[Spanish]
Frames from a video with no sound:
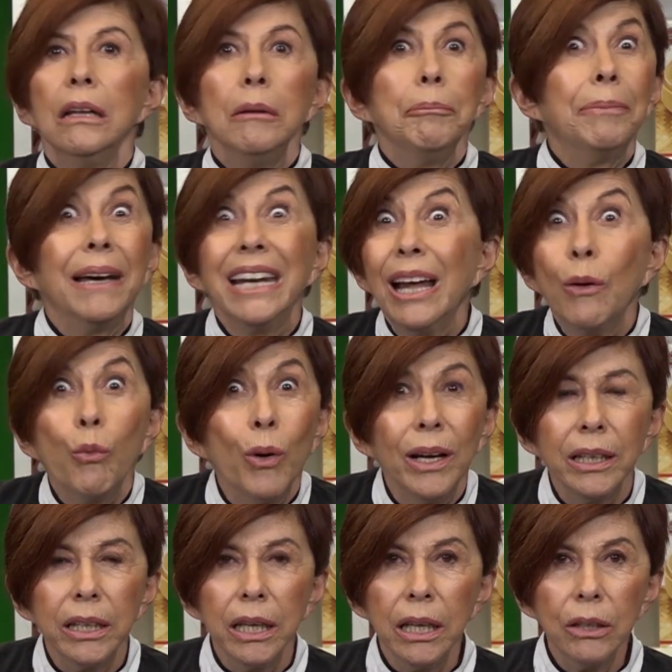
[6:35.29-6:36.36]
para
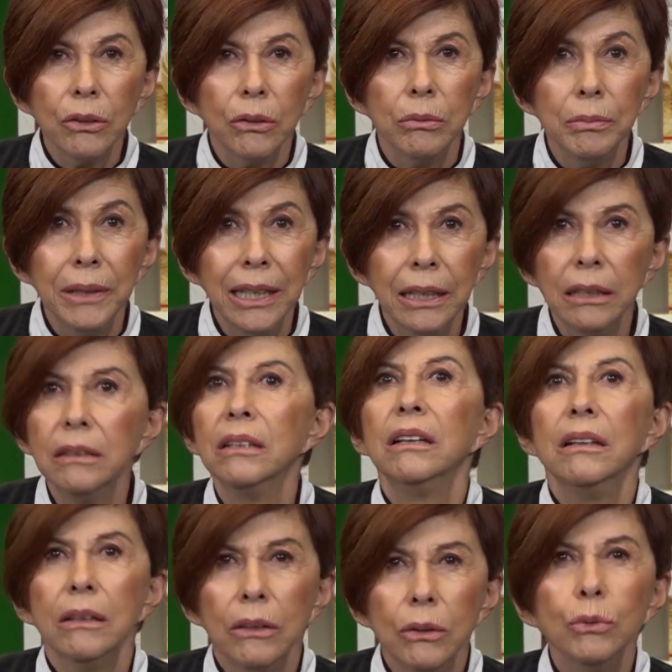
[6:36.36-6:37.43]
cualquier comida,
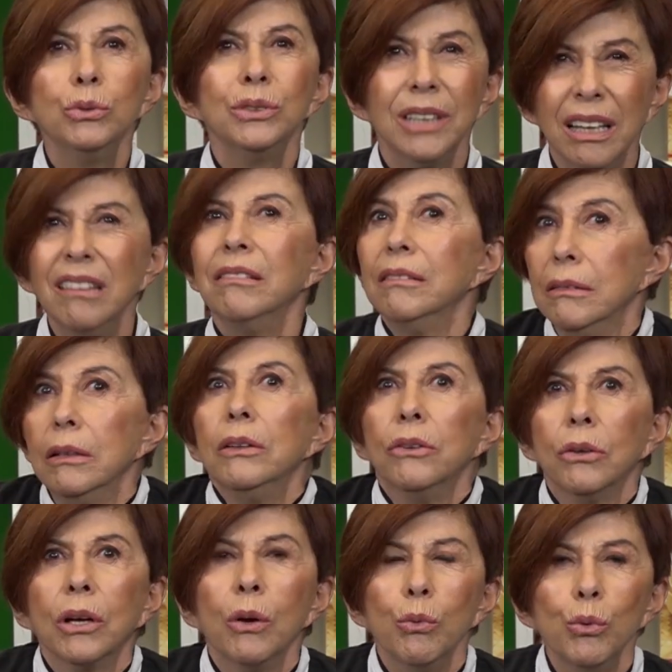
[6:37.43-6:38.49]
usted lo
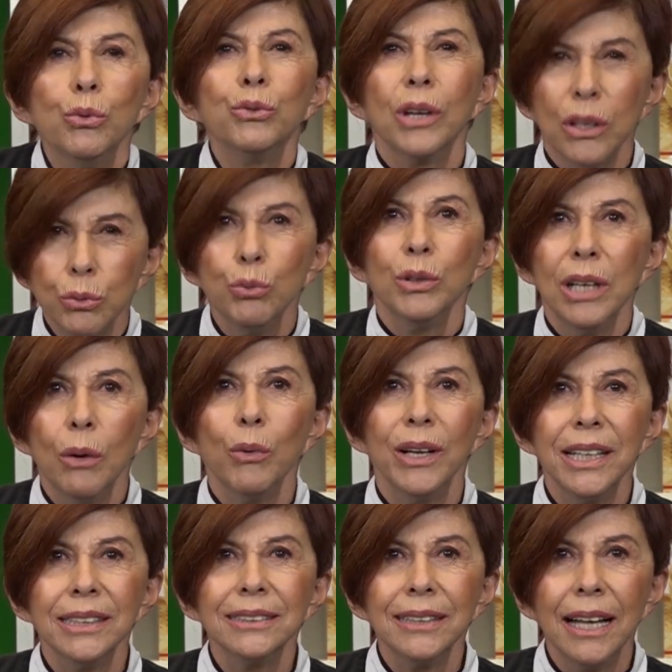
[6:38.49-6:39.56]
que gusta es una
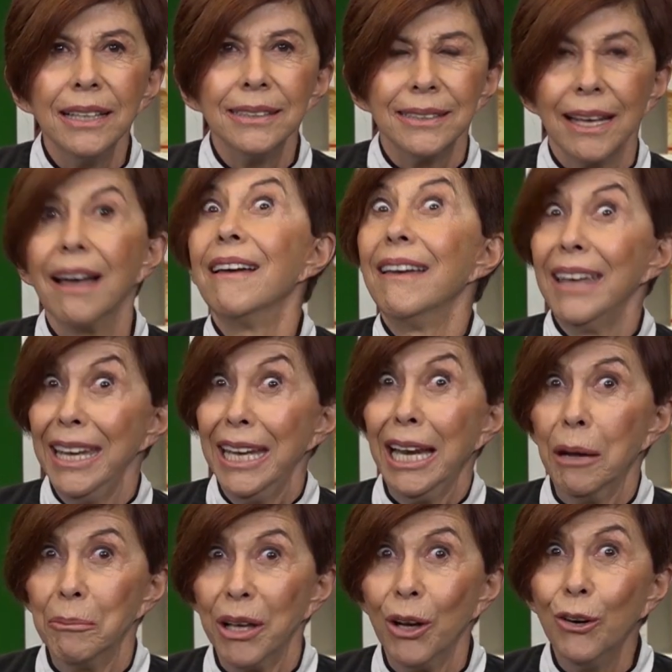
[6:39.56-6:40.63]
buena salsa y la
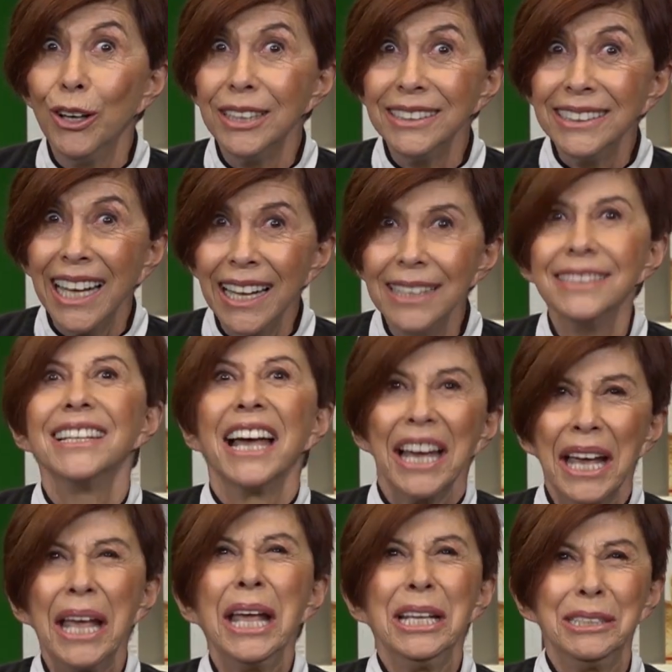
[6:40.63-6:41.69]
mejor salsa
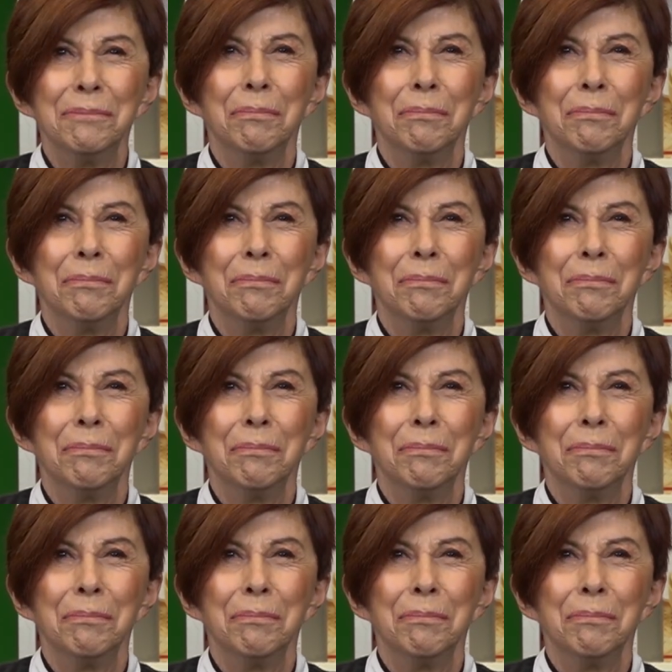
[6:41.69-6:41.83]
es